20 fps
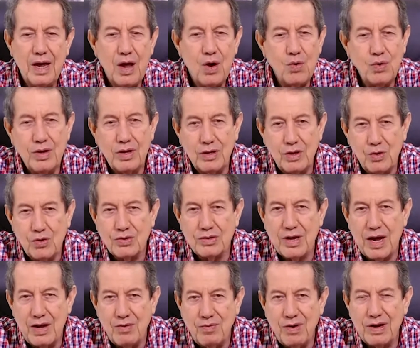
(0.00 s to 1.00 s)
É o que Deus
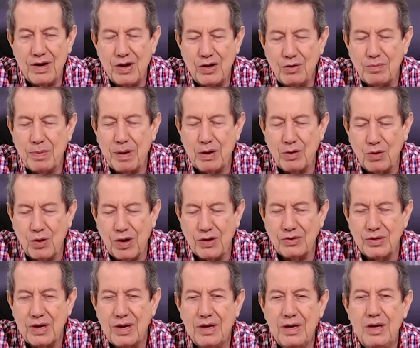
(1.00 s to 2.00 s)
está revelando para
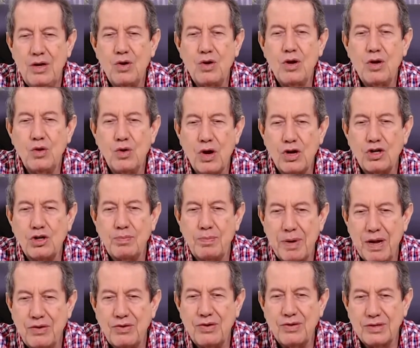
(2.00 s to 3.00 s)
nós e o que nós
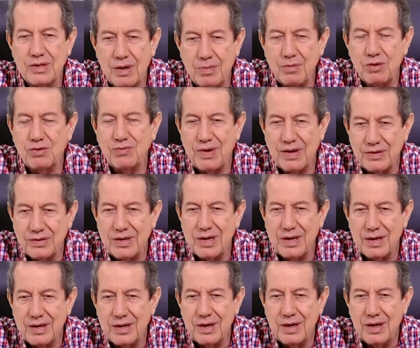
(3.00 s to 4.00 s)
precisamos
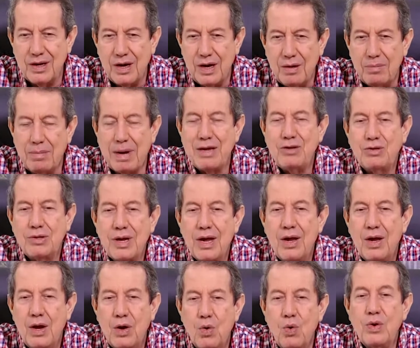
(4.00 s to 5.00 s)
fazer. Mas
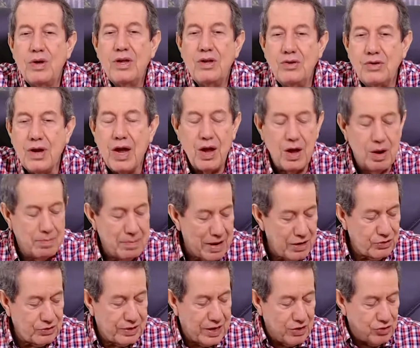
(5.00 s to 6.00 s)
o que é
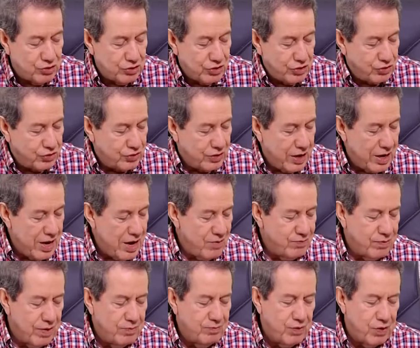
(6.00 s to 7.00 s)
mais que diz? Que
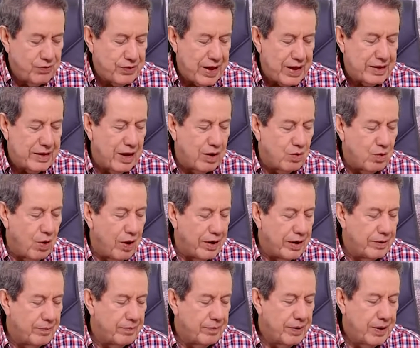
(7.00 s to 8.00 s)
vamos voltar aqui agora.
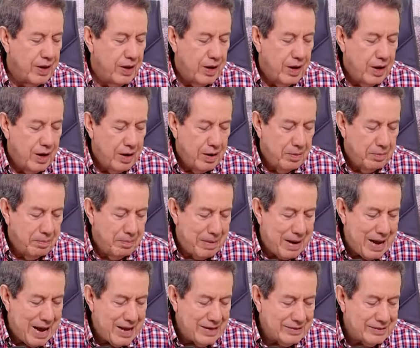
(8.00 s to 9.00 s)

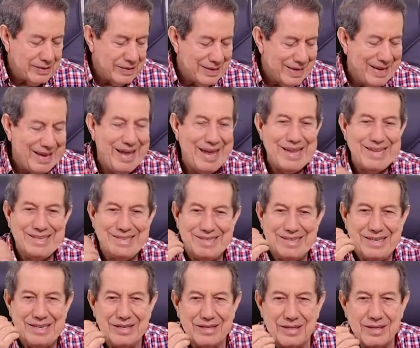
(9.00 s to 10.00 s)
Mas que
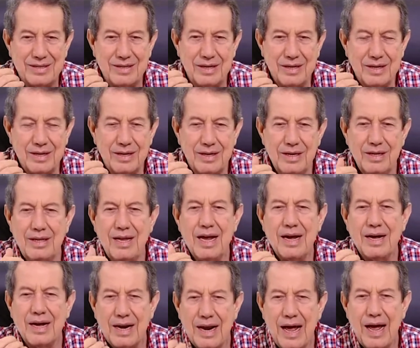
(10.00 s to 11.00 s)
diz? Que
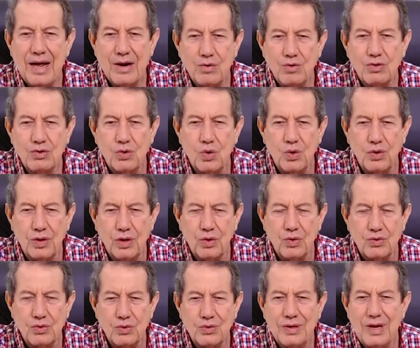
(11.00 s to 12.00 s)
declara o Senhor
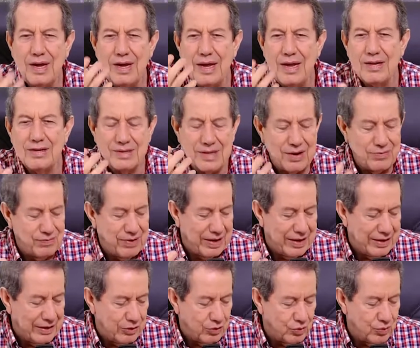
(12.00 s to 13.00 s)
Deus? O que, que ele está
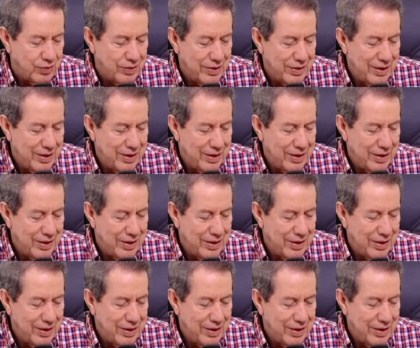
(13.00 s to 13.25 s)
falando?